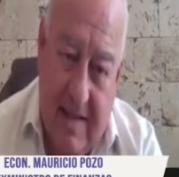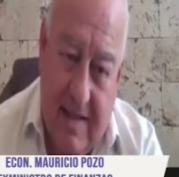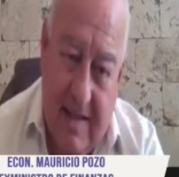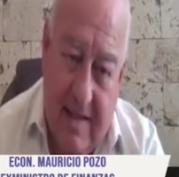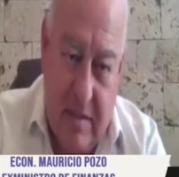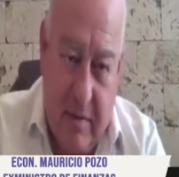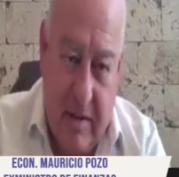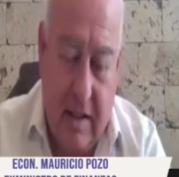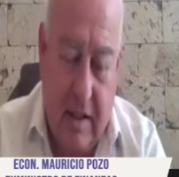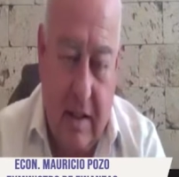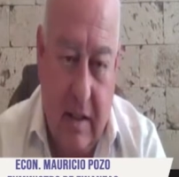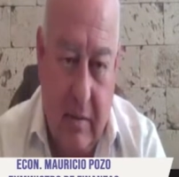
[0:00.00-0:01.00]
a esa
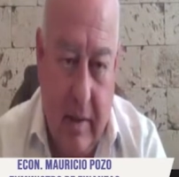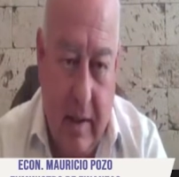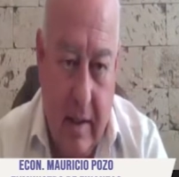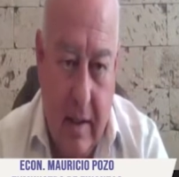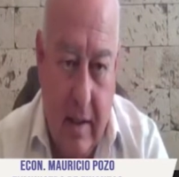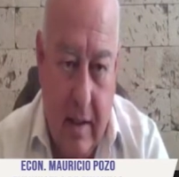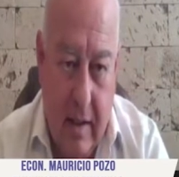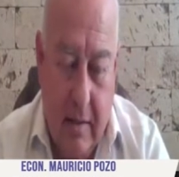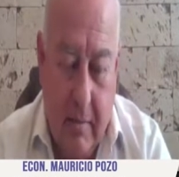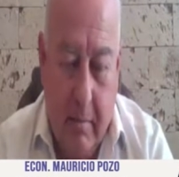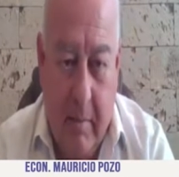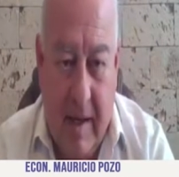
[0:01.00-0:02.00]
expectativa,
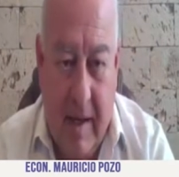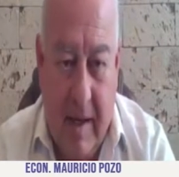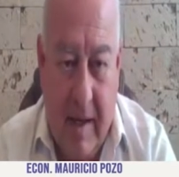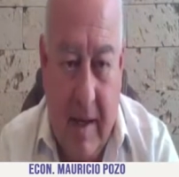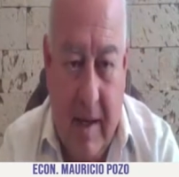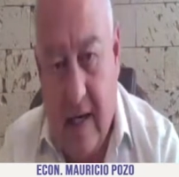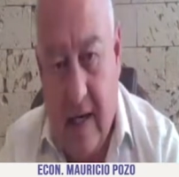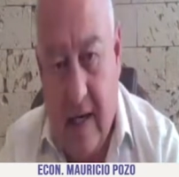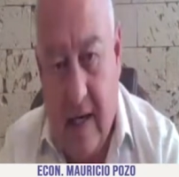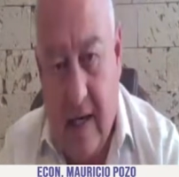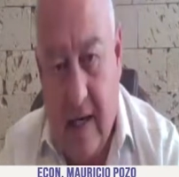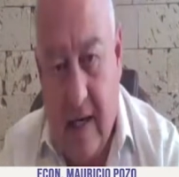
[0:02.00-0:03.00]
más
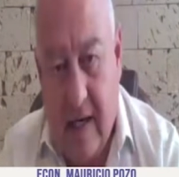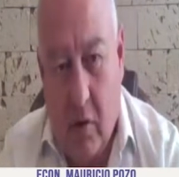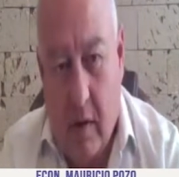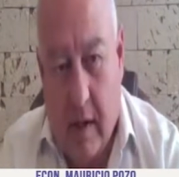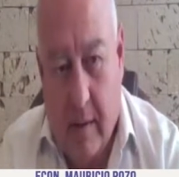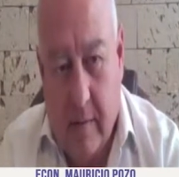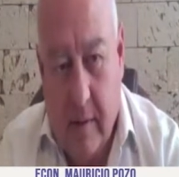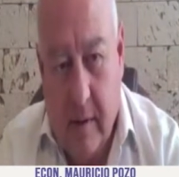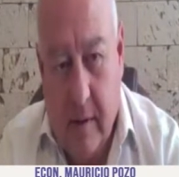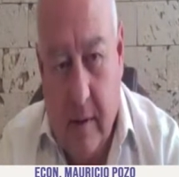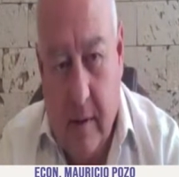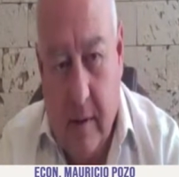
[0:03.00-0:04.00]
vulnerable se torna,
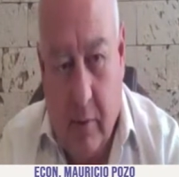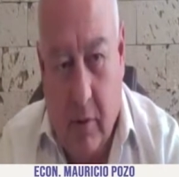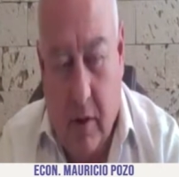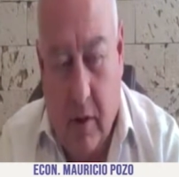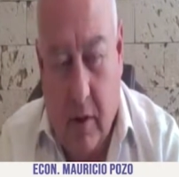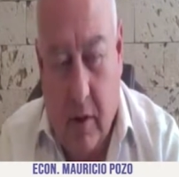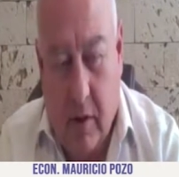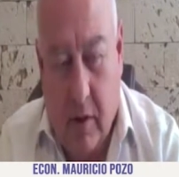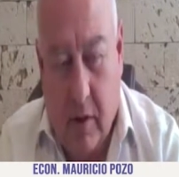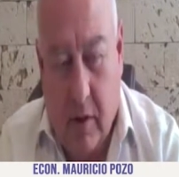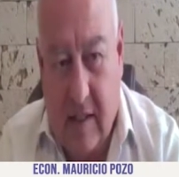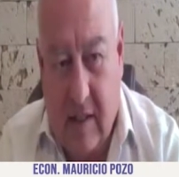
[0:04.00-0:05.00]
porque va a
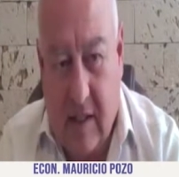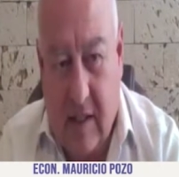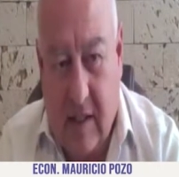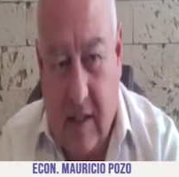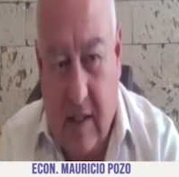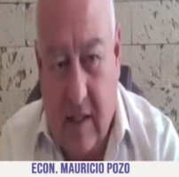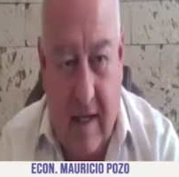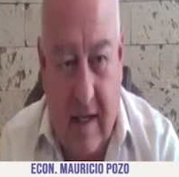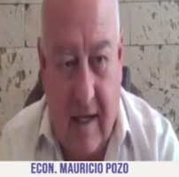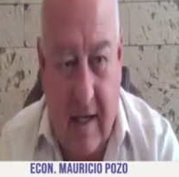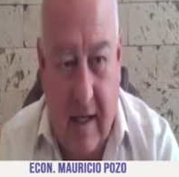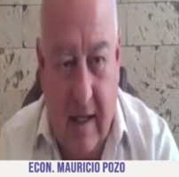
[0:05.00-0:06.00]
estar atado a
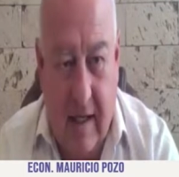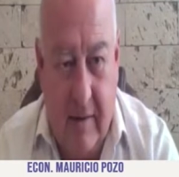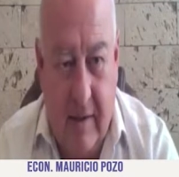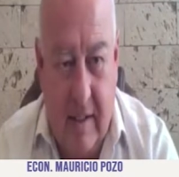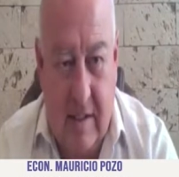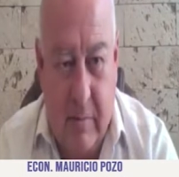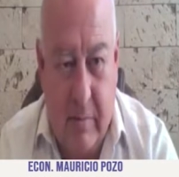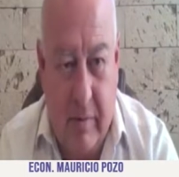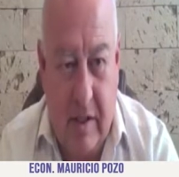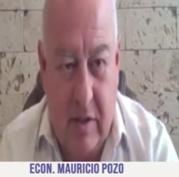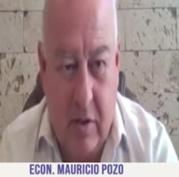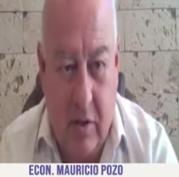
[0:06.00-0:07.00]
que ese
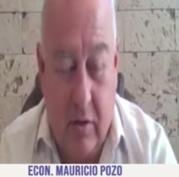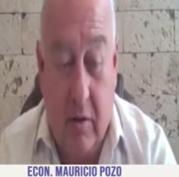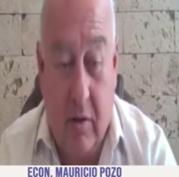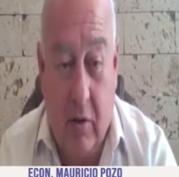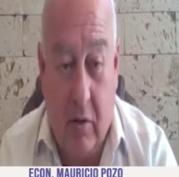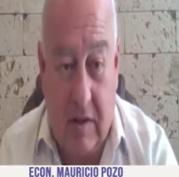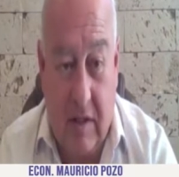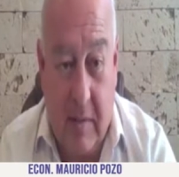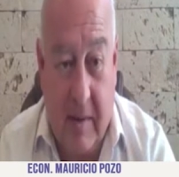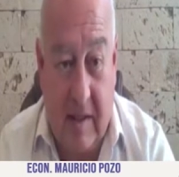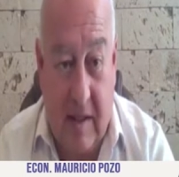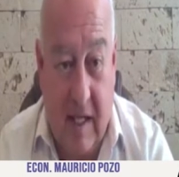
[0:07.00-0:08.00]
precio se
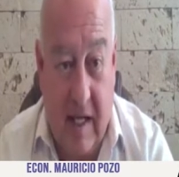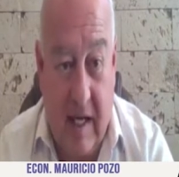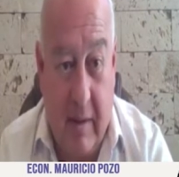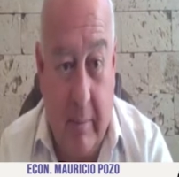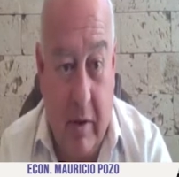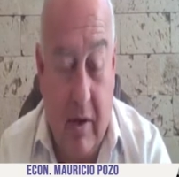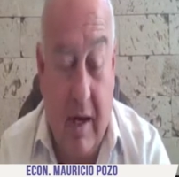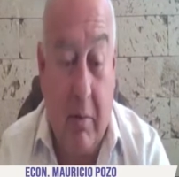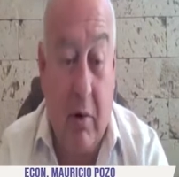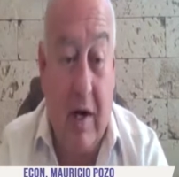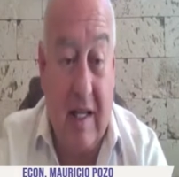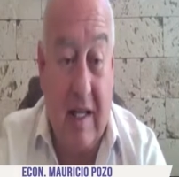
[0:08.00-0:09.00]
mantenga, pero la
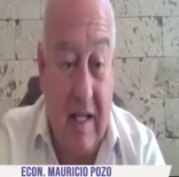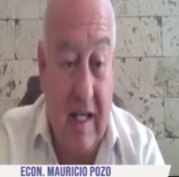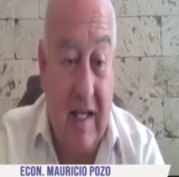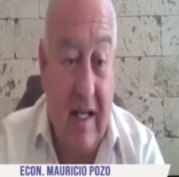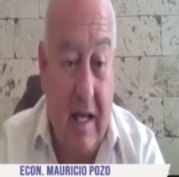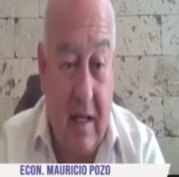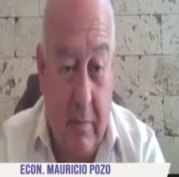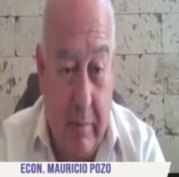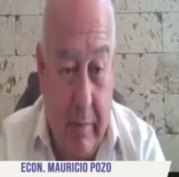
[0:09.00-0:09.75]
volatilidad del